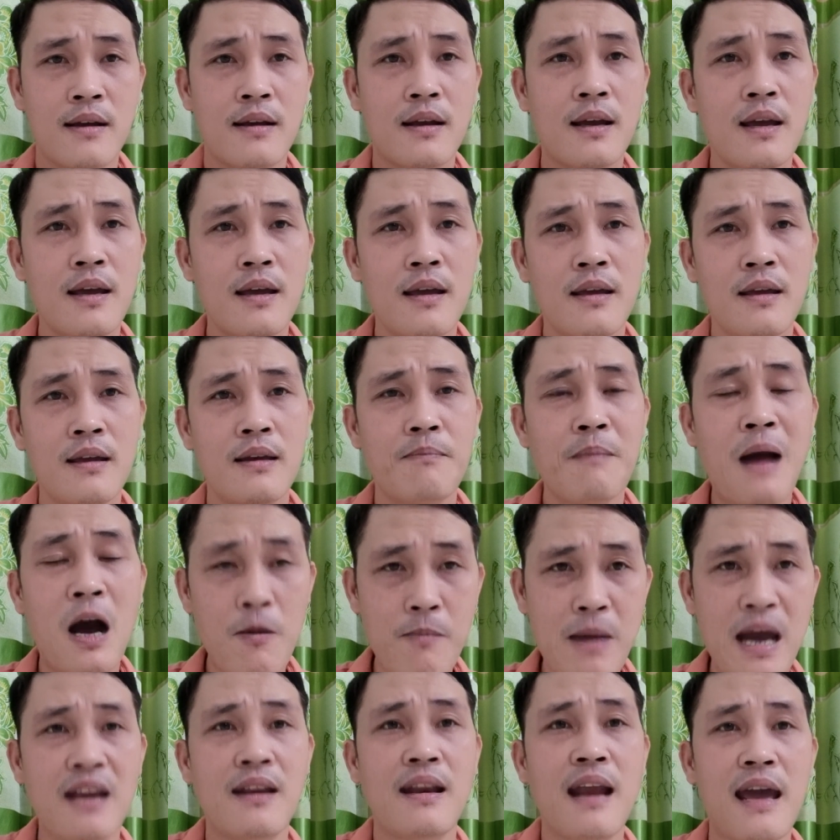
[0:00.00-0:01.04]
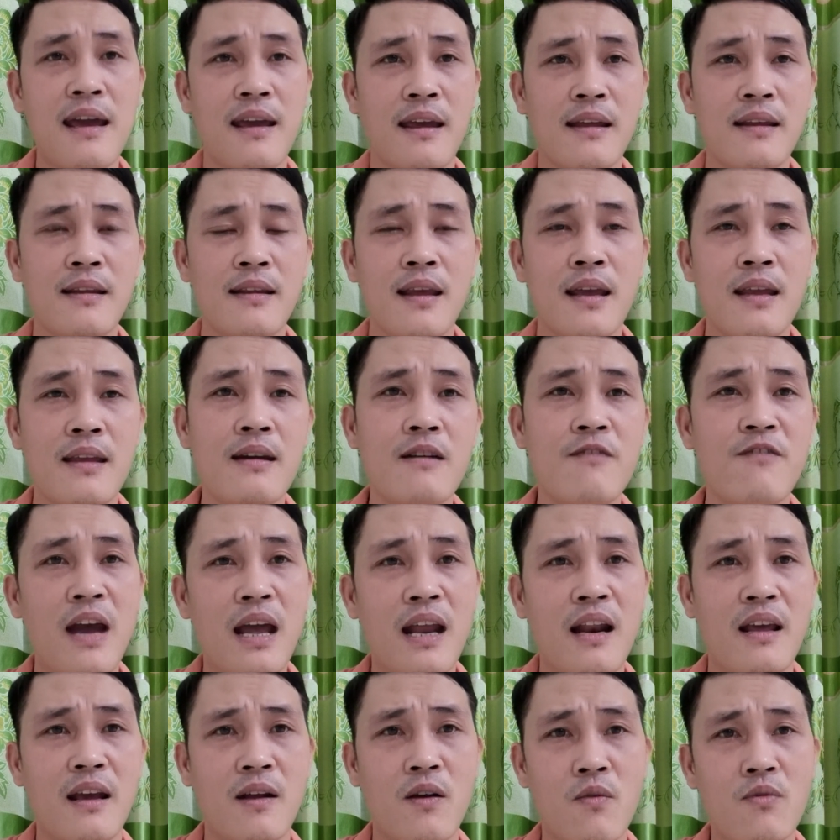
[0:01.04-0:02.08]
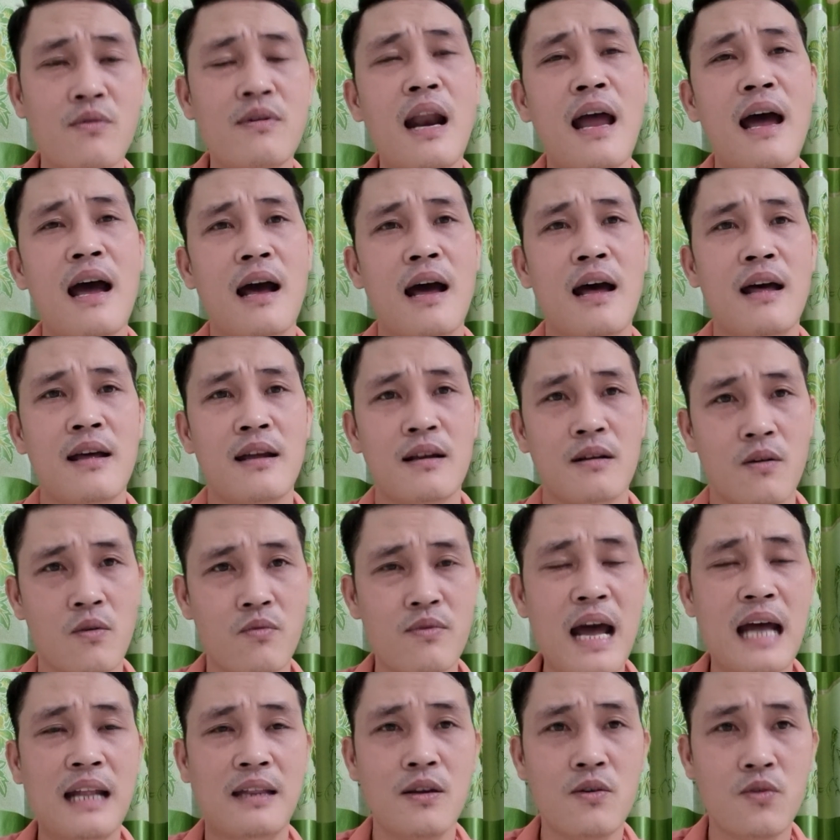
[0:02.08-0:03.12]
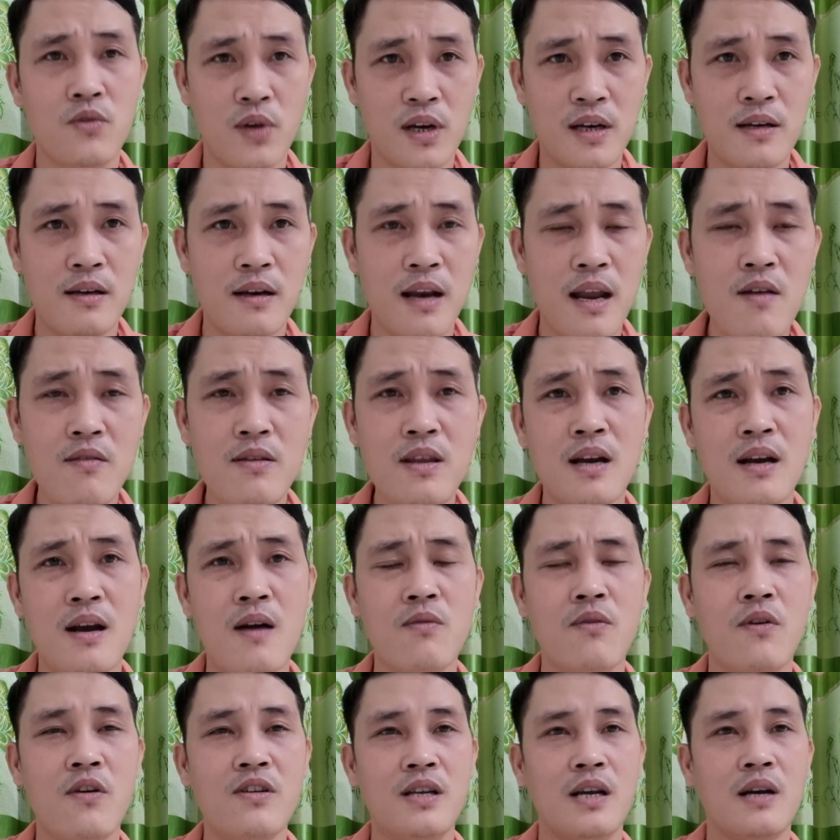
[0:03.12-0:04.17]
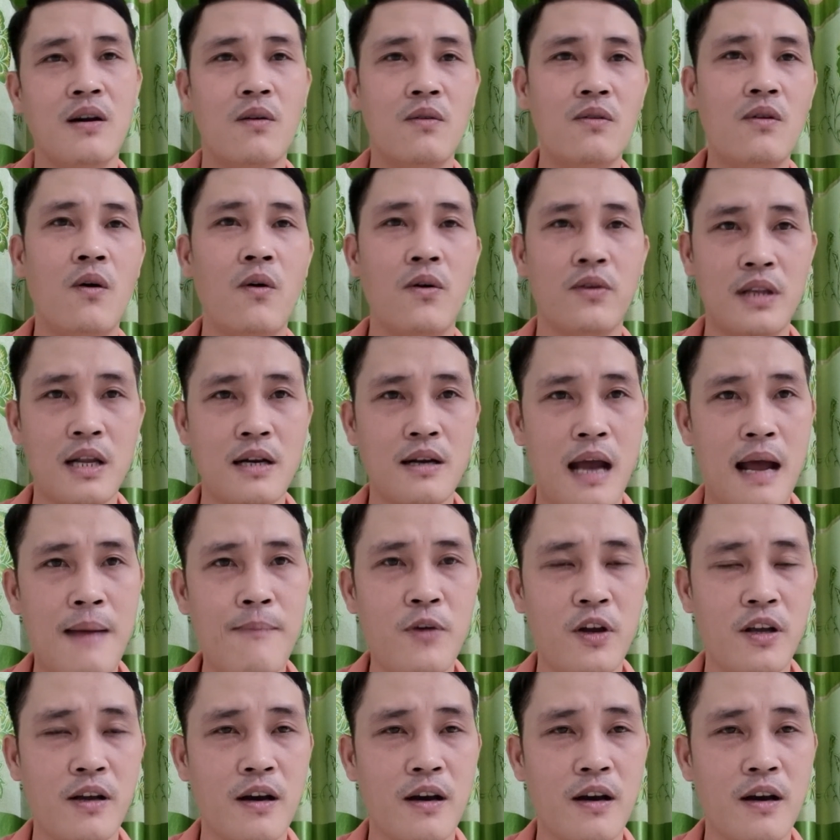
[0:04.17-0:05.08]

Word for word: cái bạo bệnh này thì như vậy thì cũng là cũng đạt tiêu chuẩn nếu như không có sự ủng hộ của tất cả mọi